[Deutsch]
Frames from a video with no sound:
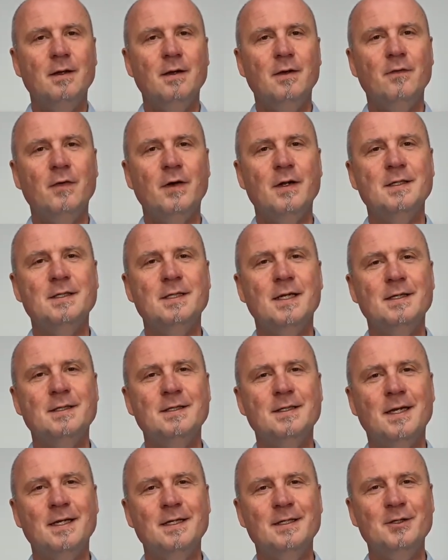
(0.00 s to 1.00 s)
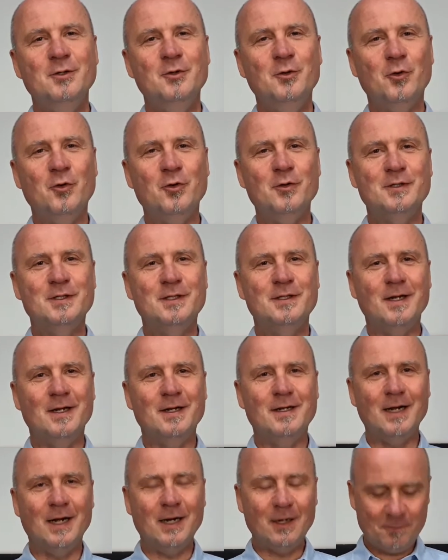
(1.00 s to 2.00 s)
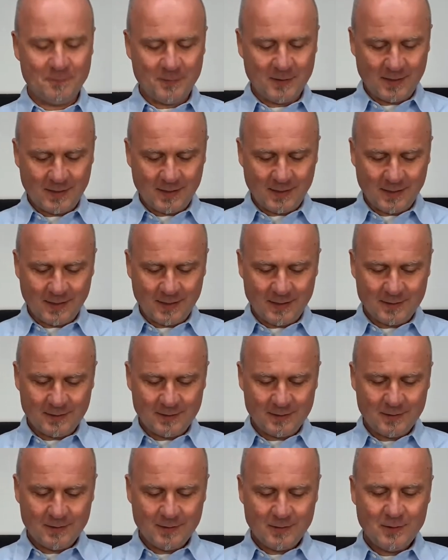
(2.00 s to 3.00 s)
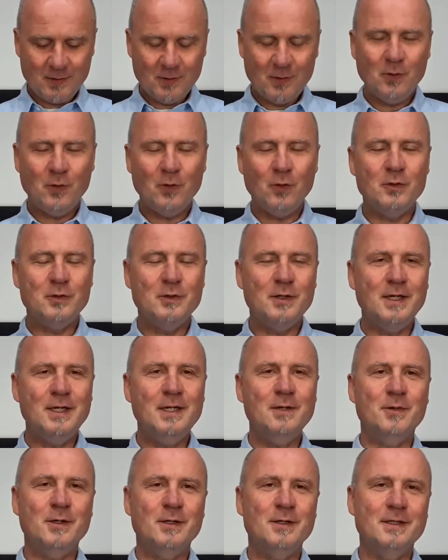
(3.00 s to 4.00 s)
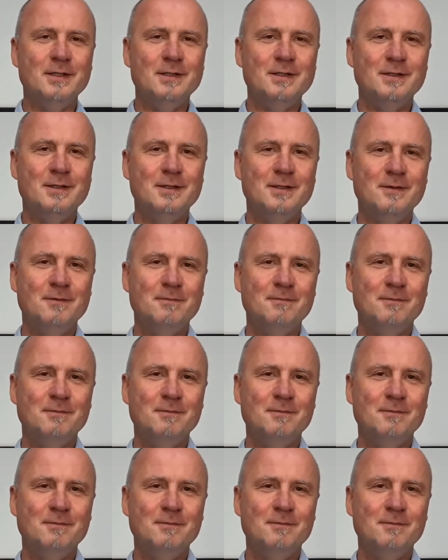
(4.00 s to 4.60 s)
Weil es ein Zeichen größter Dankbarkeit und Liebe ist.